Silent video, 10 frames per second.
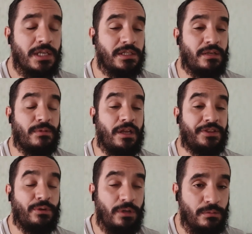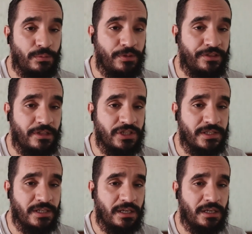استعملها حتى واحد الممثل
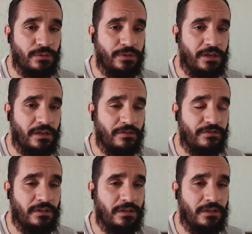جزائري ودار في